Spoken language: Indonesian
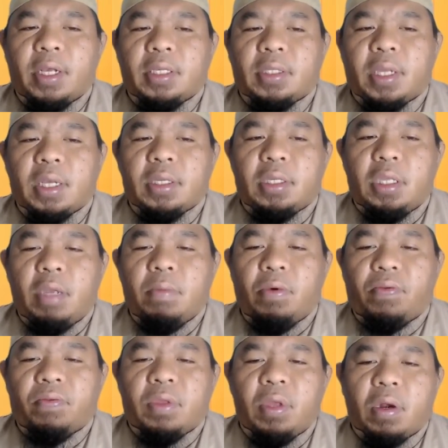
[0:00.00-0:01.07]
yastasni
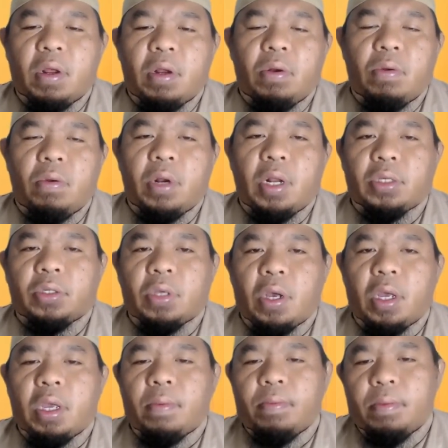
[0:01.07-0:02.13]
muftiran duna
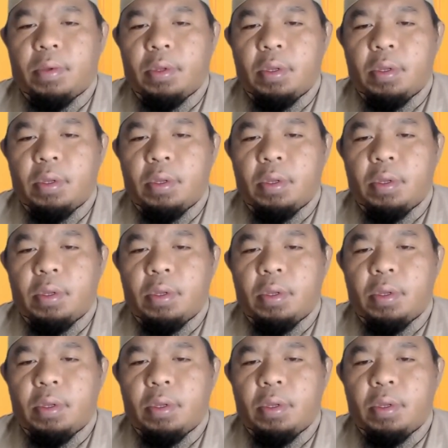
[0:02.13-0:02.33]
saib.